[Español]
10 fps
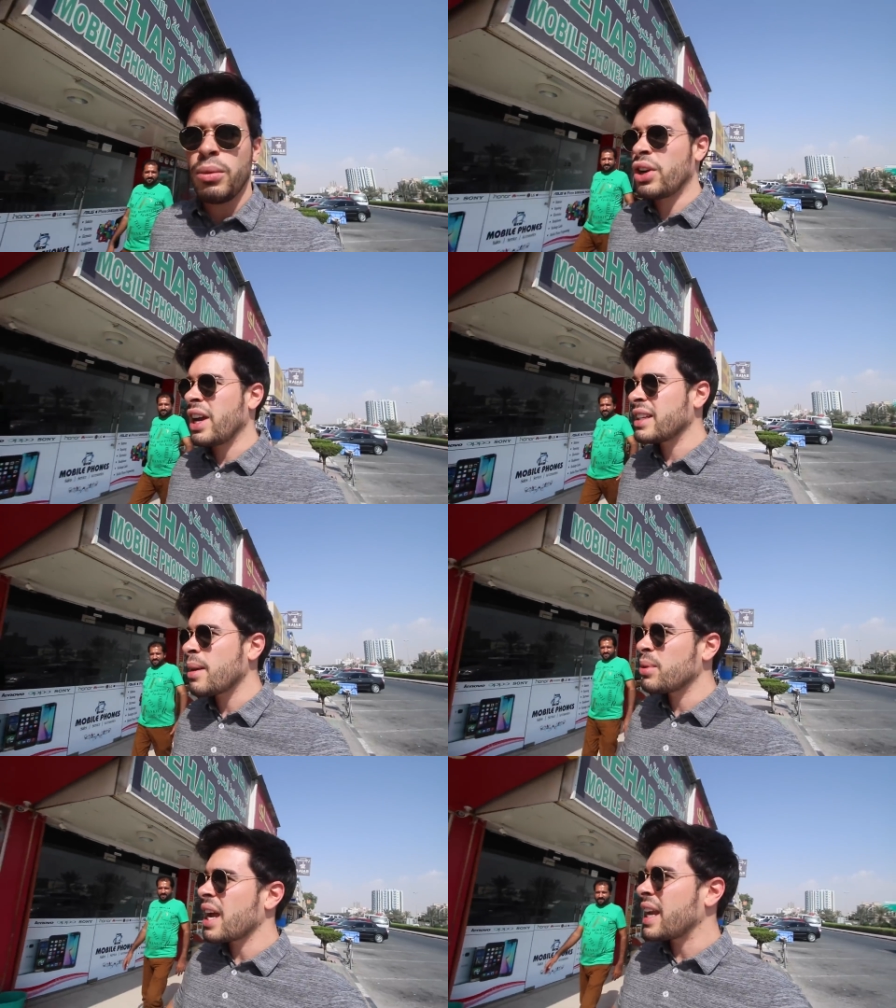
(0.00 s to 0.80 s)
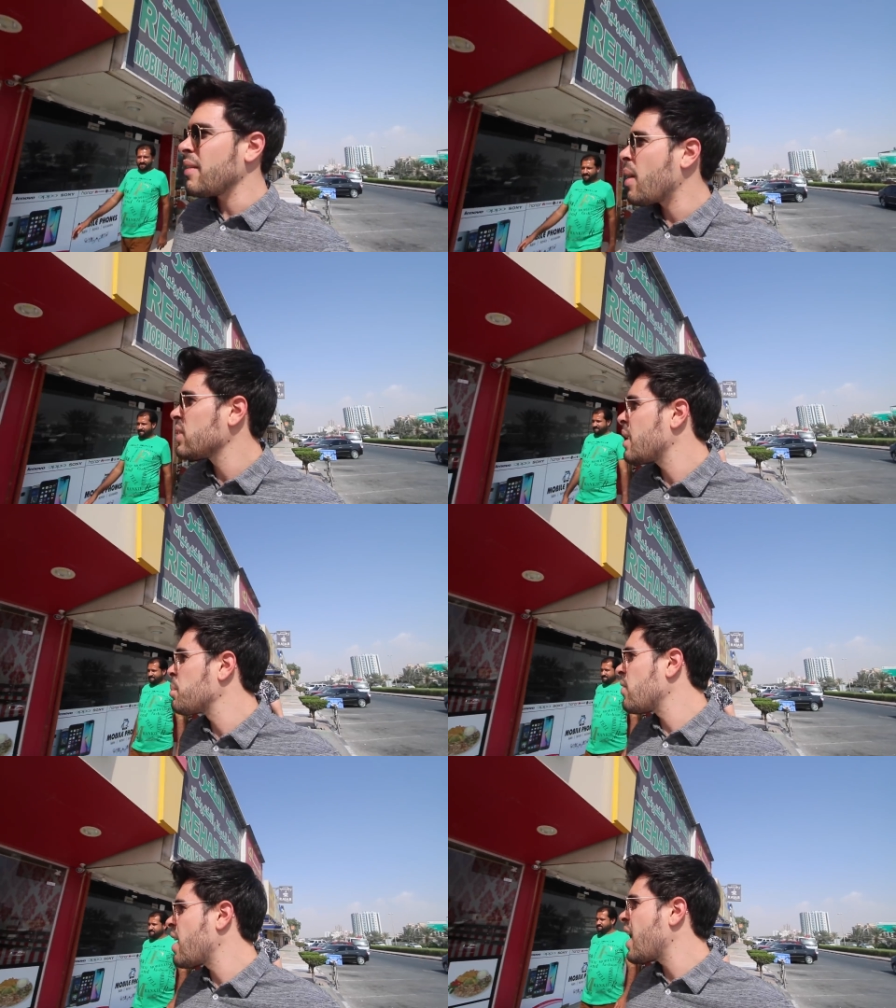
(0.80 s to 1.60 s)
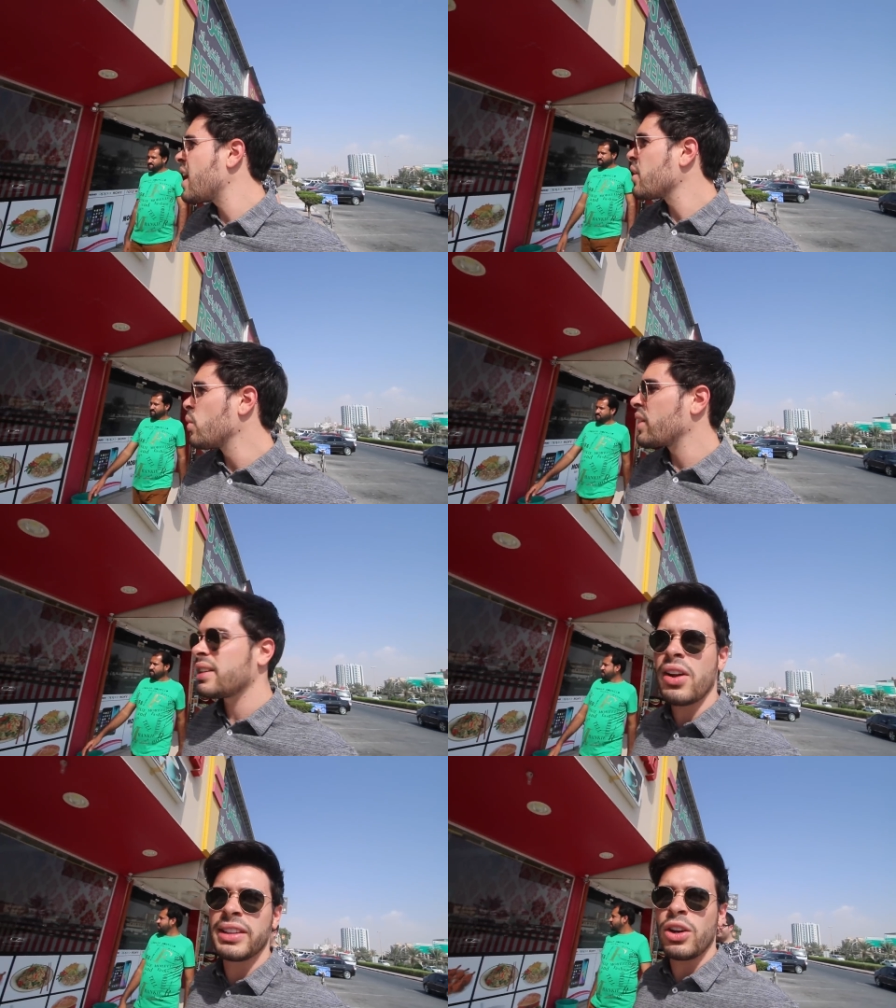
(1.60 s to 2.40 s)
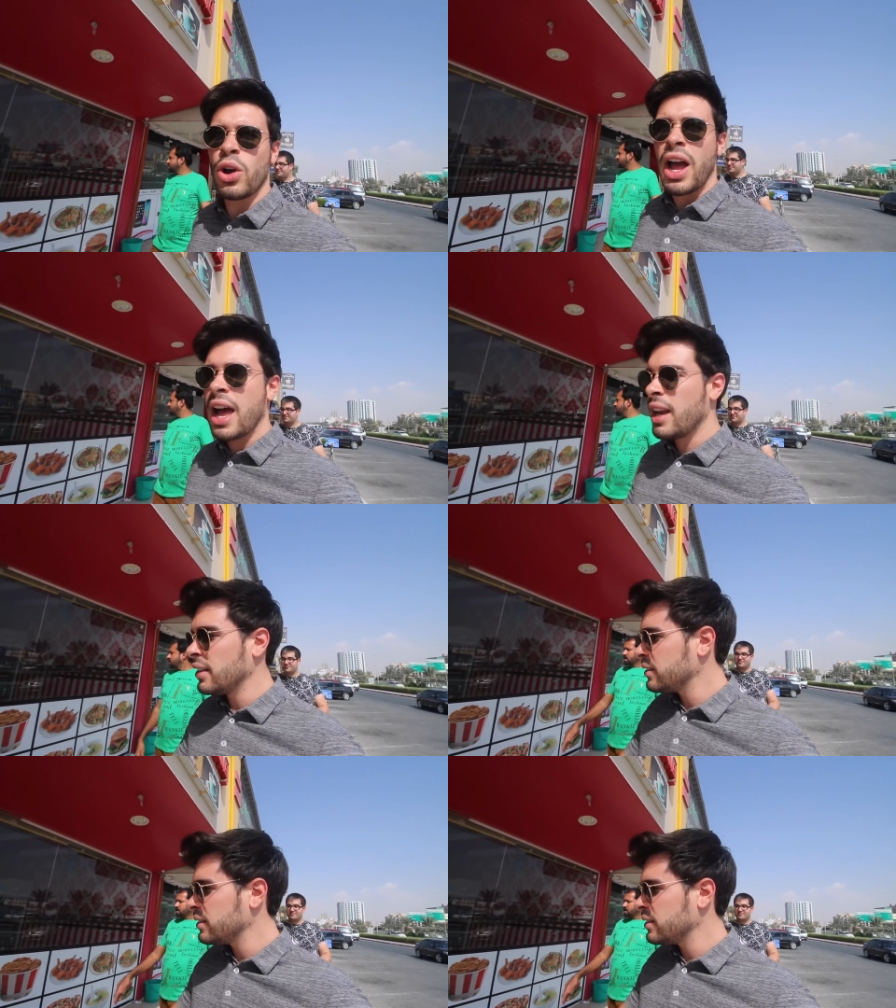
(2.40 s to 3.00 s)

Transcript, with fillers: Bueno, ya que estamos aquí vamos a probar un restaurante local.